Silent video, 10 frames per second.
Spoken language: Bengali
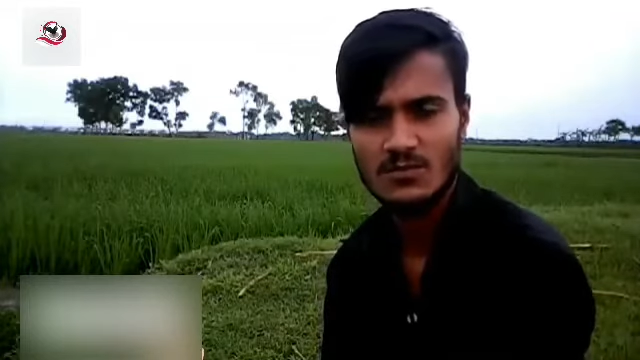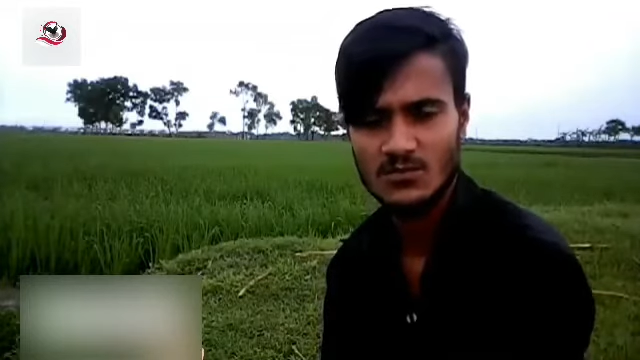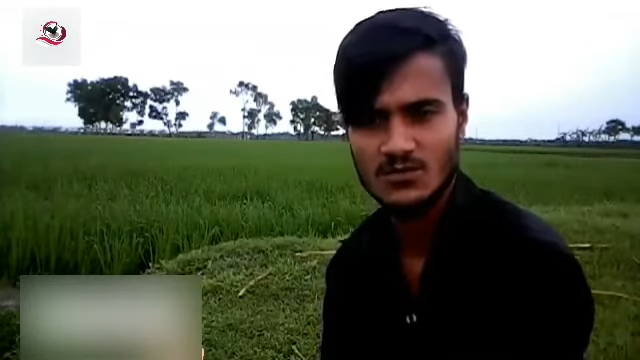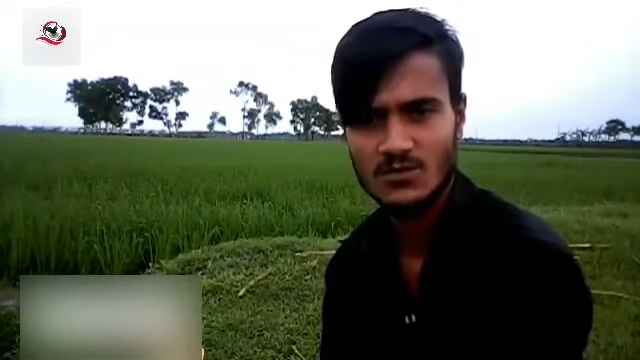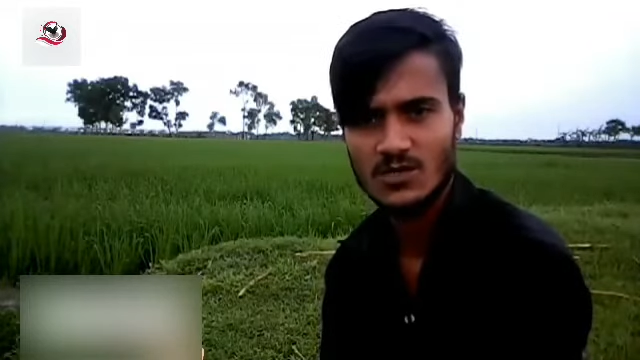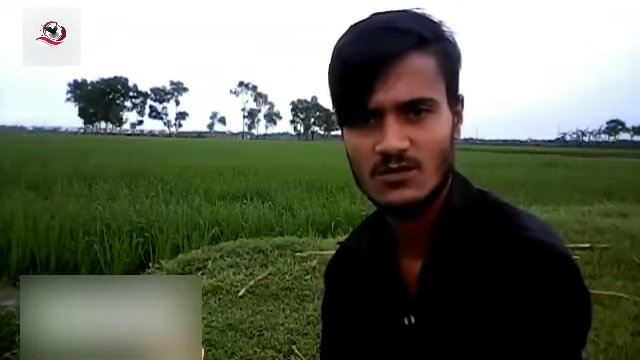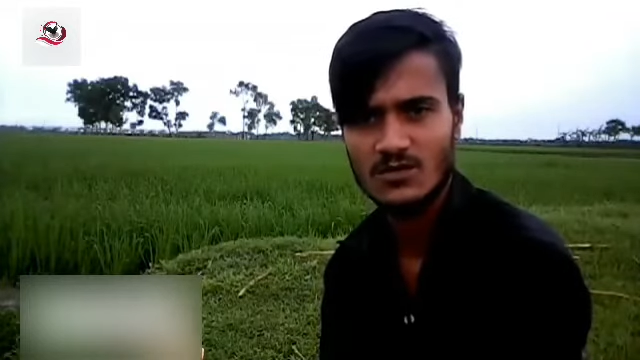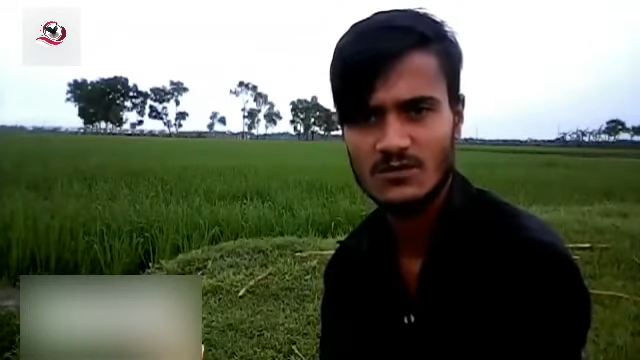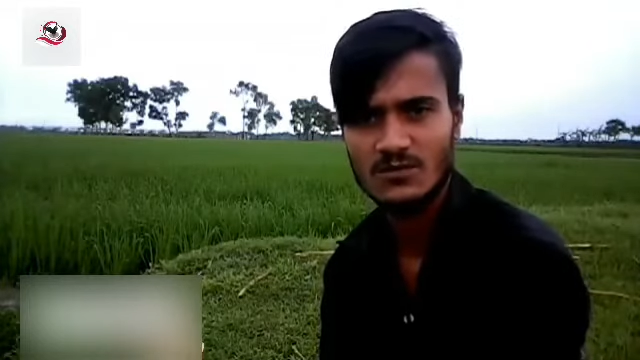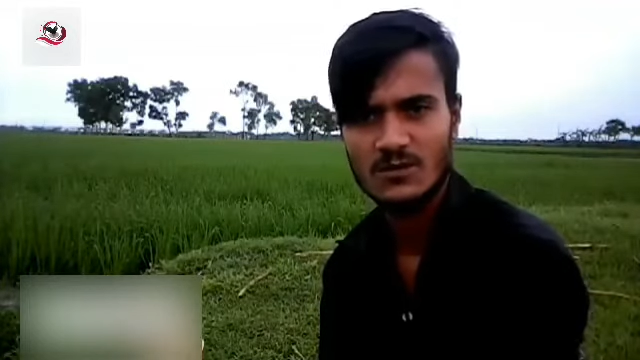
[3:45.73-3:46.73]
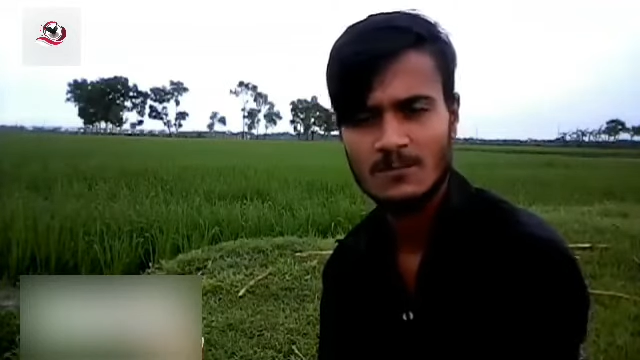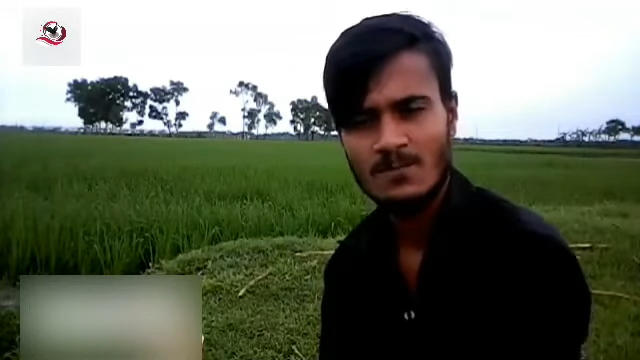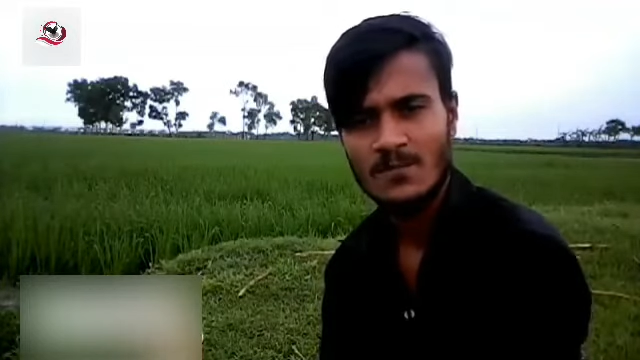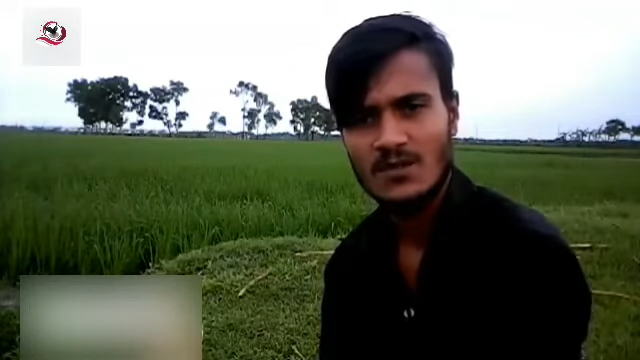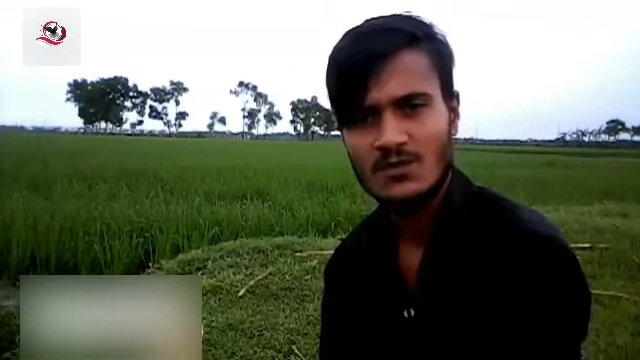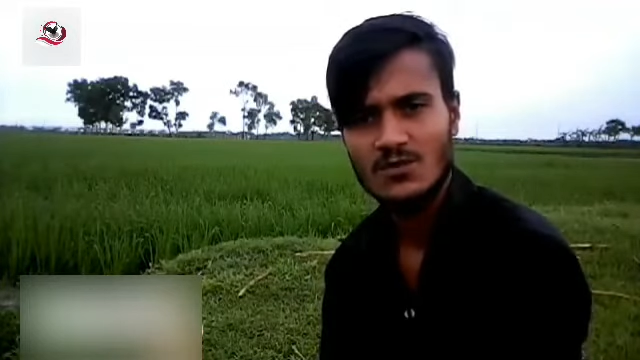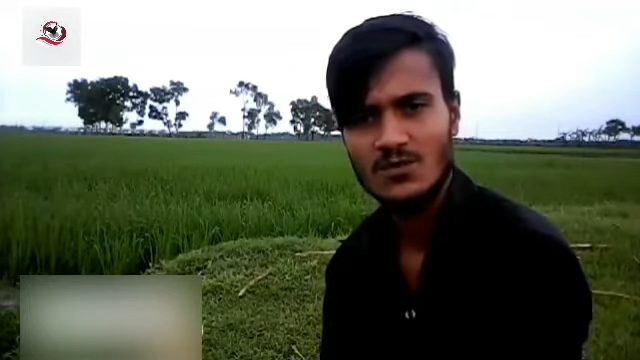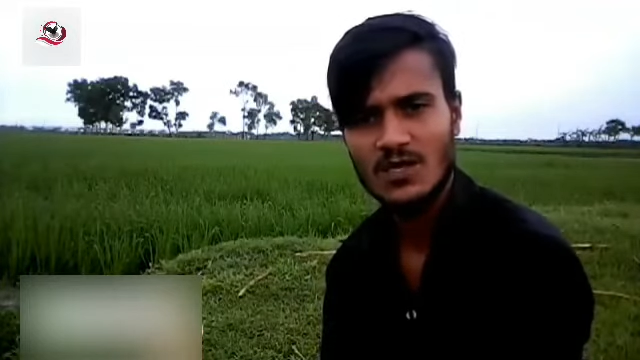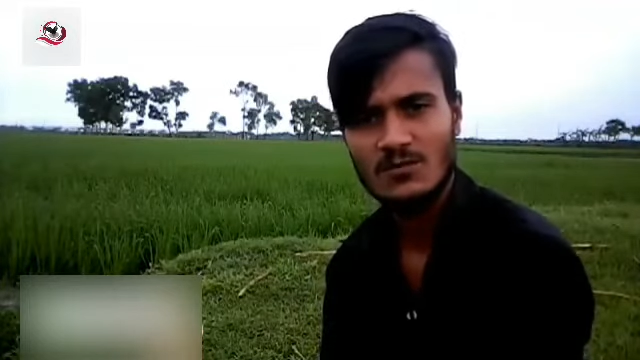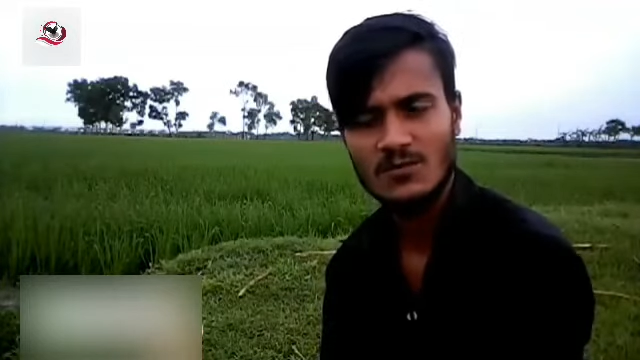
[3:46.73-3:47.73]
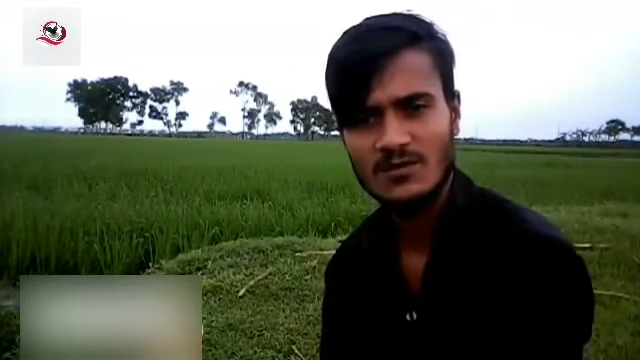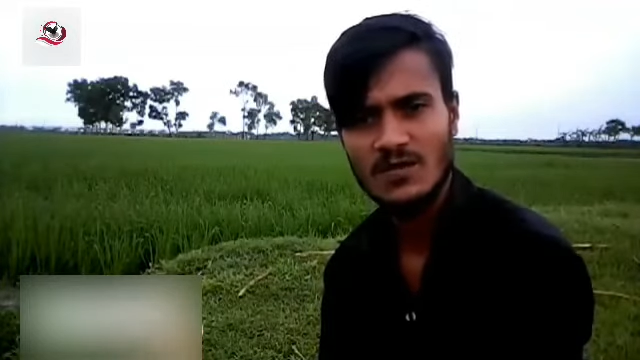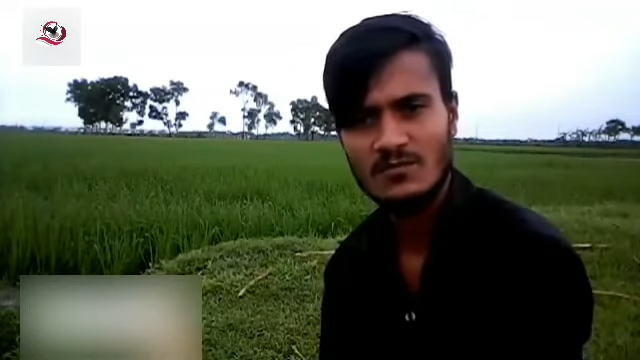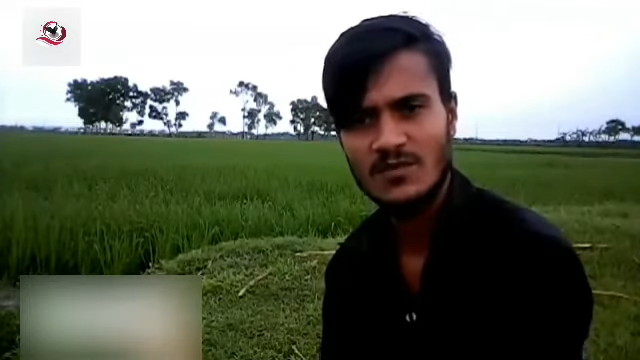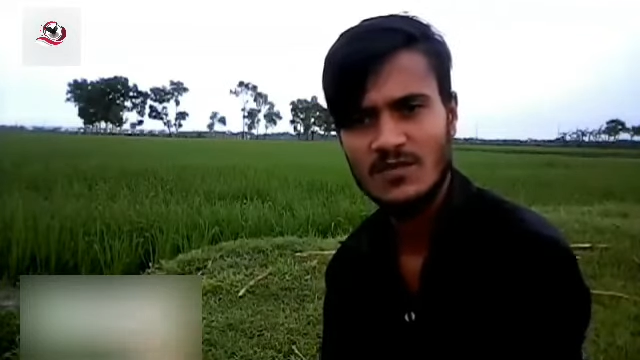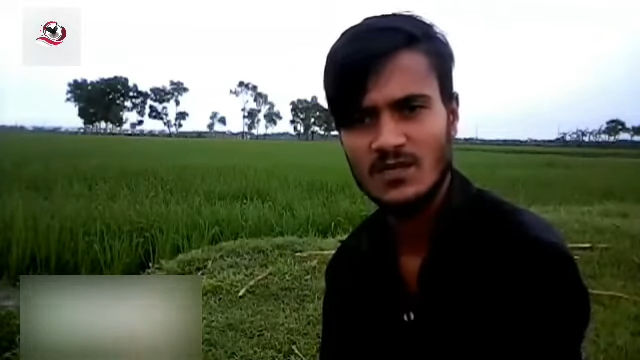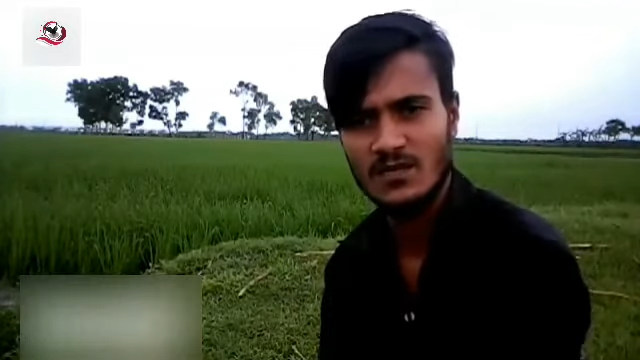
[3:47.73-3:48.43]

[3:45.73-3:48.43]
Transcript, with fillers: পর্যন্ত খাওয়াতে হবে তো এভাবে আপনি